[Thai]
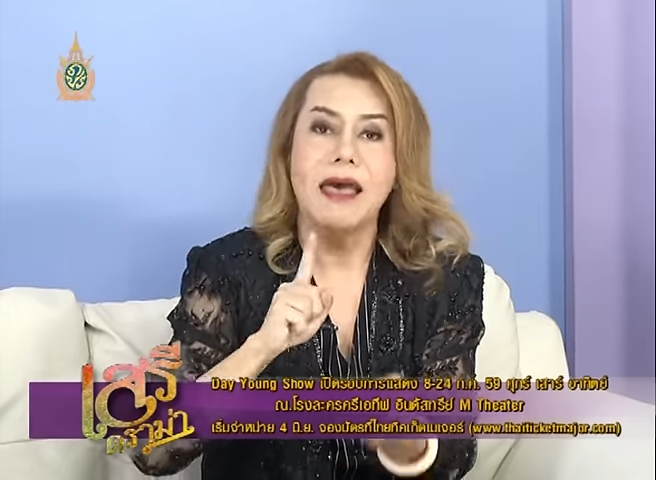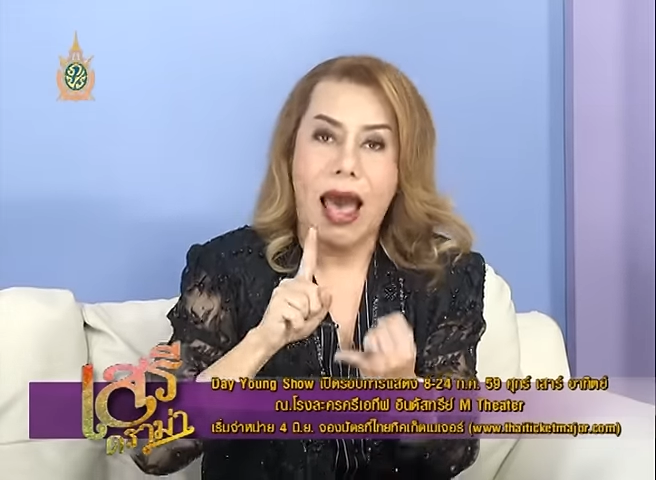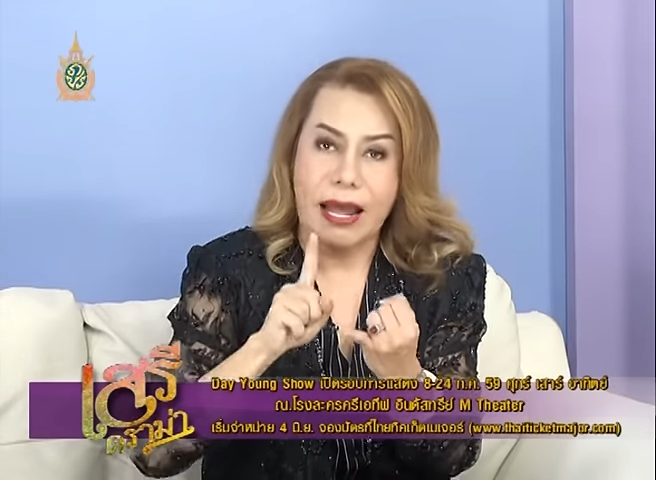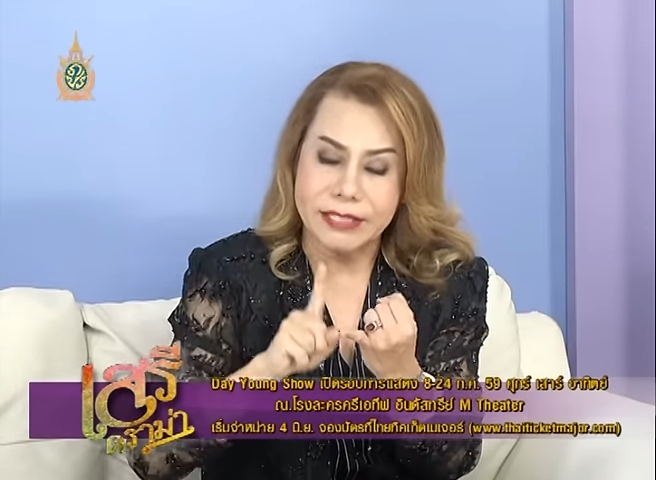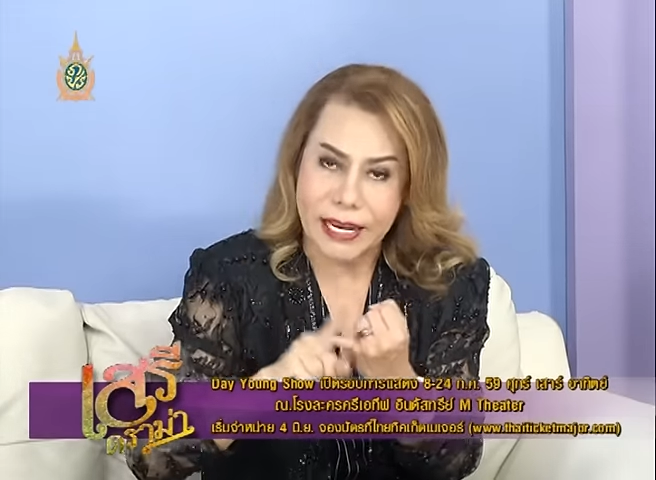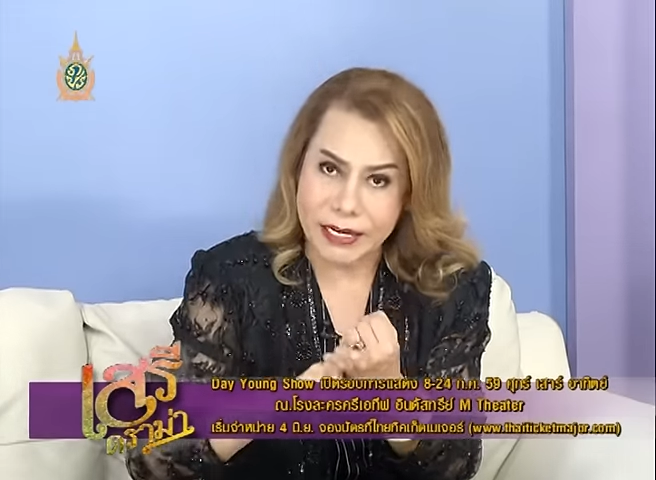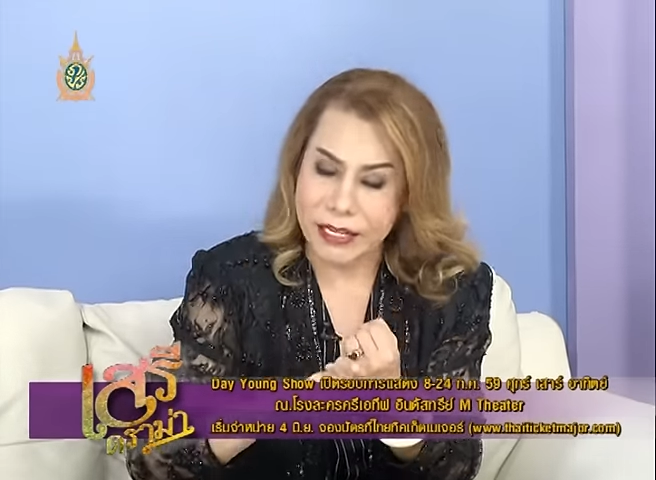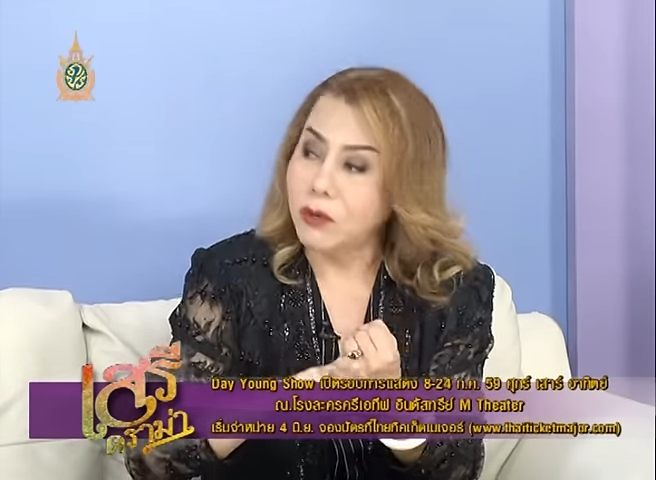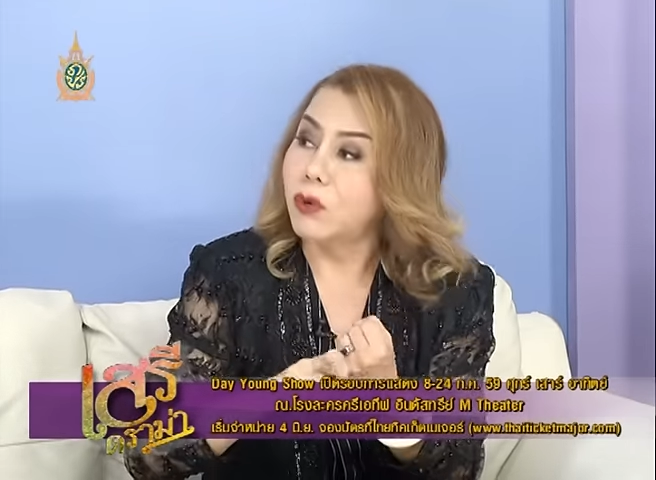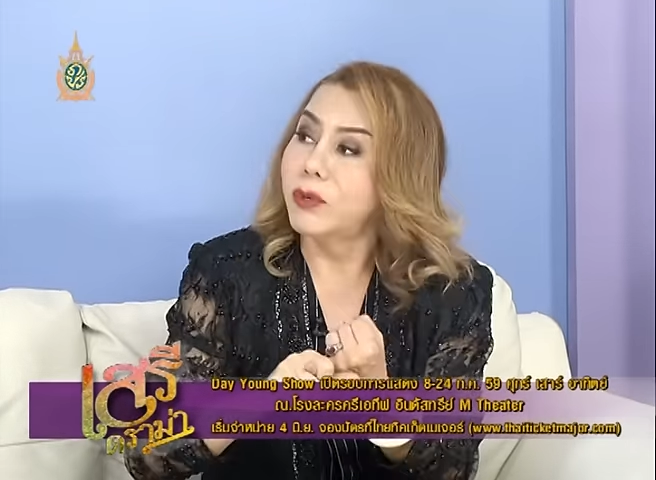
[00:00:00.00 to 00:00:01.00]
อาจารย์หนิง
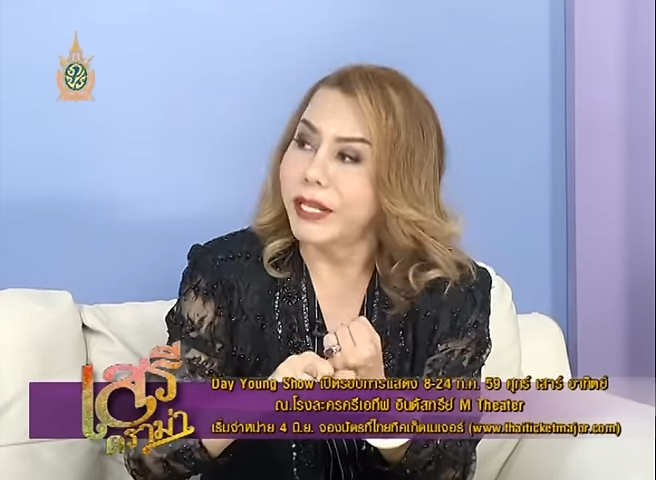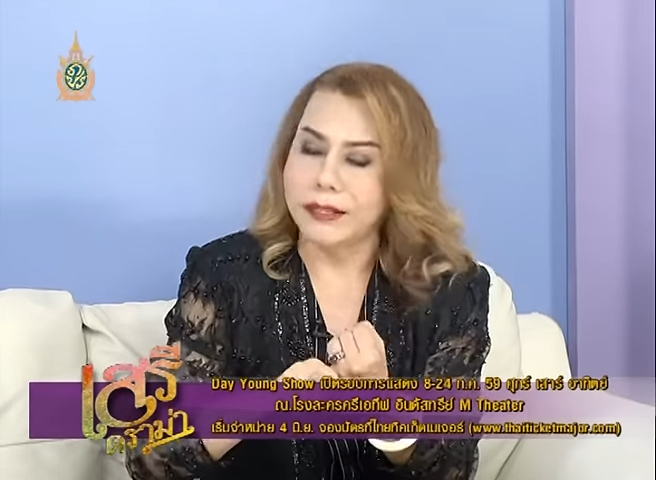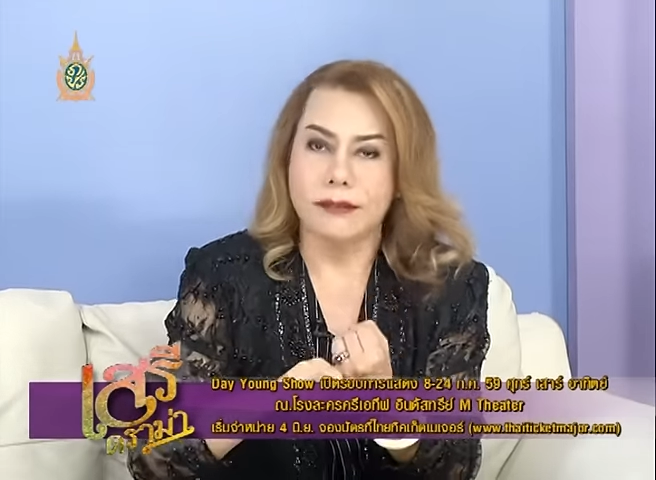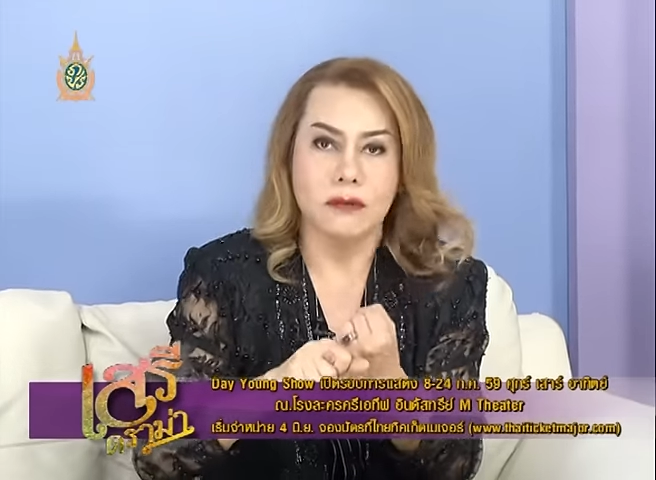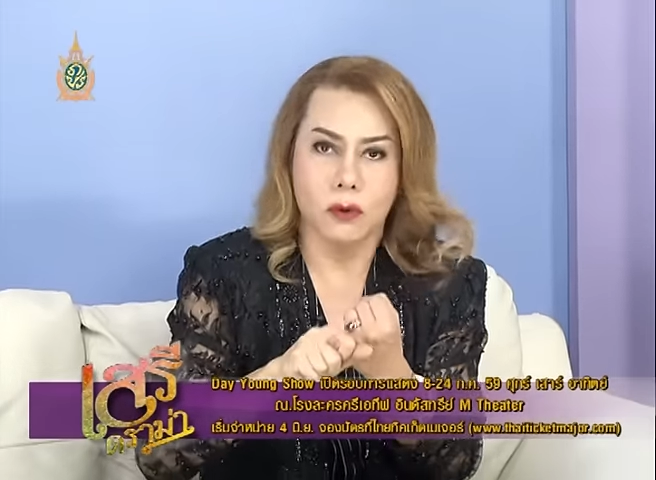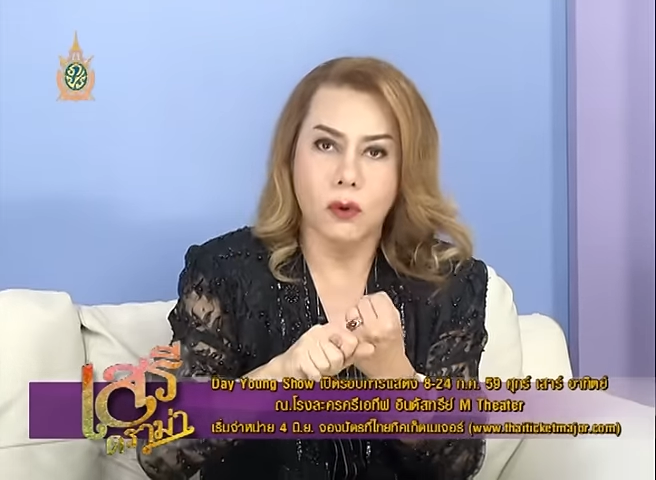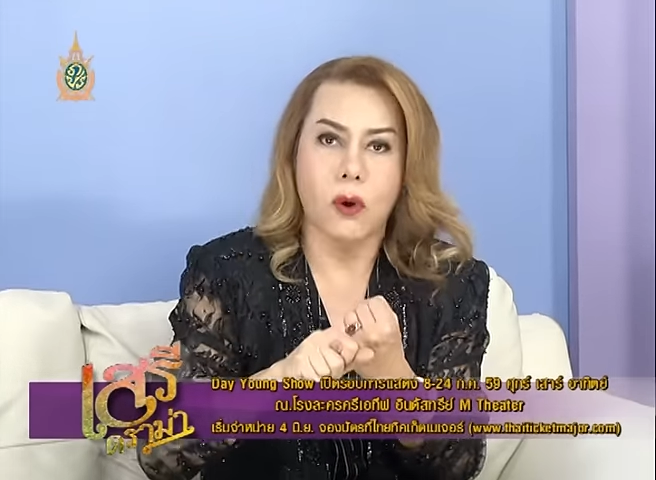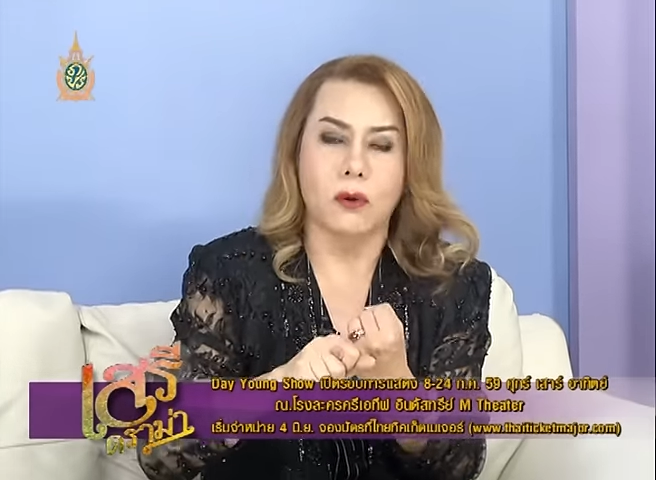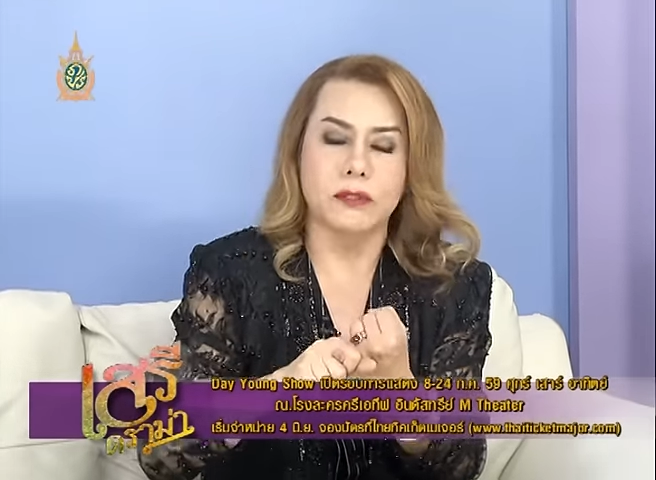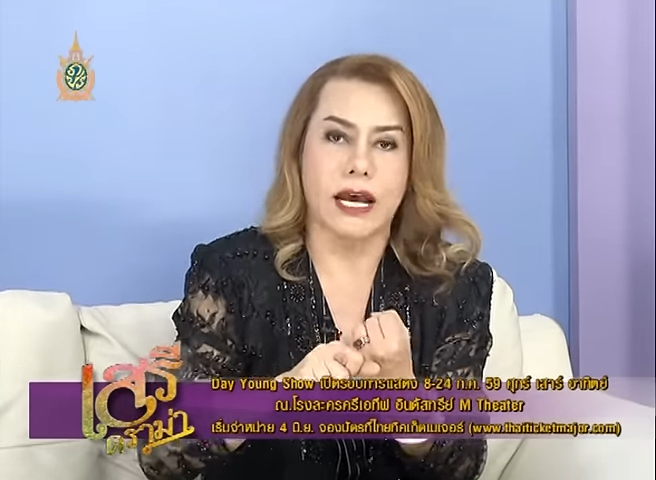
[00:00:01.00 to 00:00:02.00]
ครูหนิงทุกคน
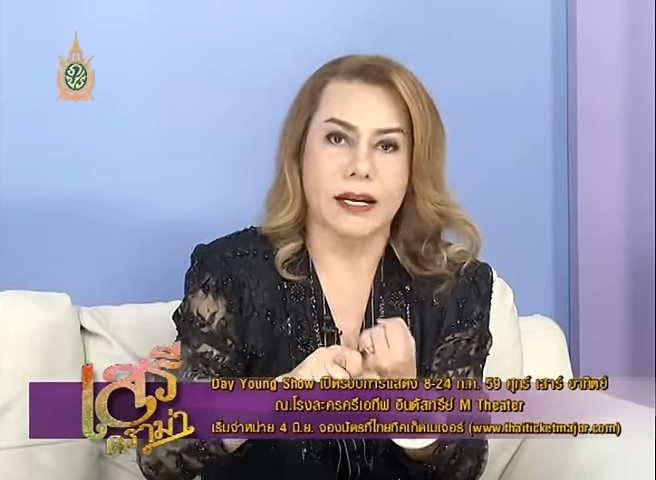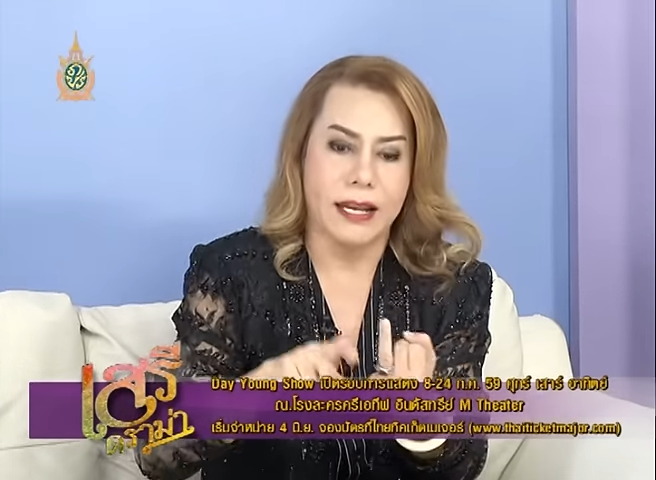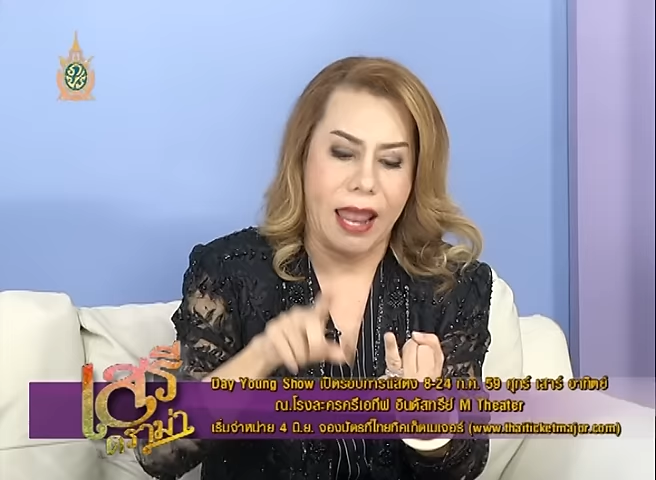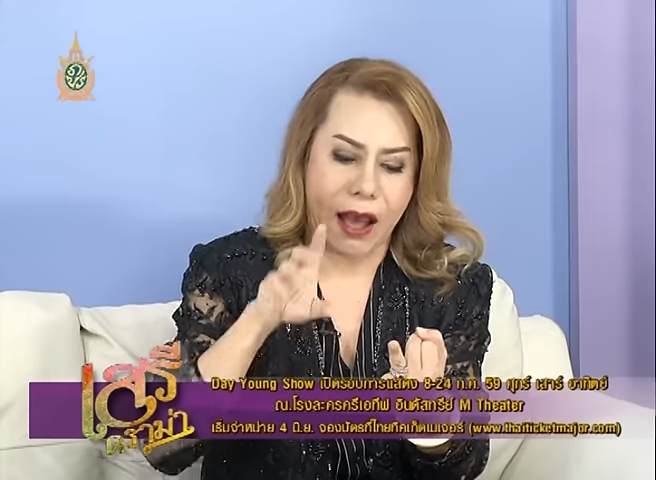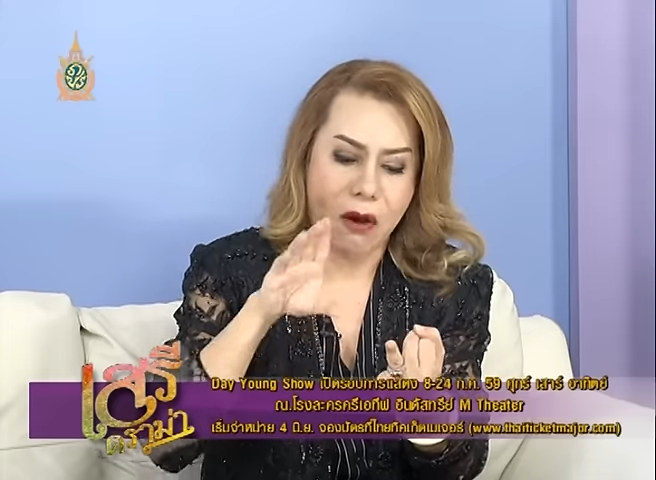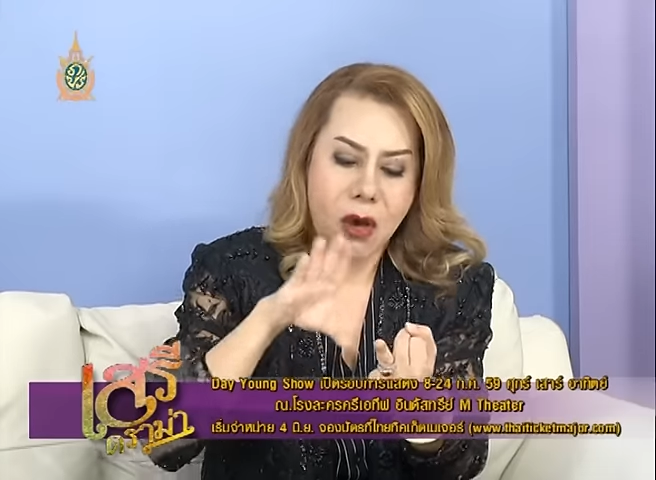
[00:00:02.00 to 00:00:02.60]
รู้จักดีแล้ว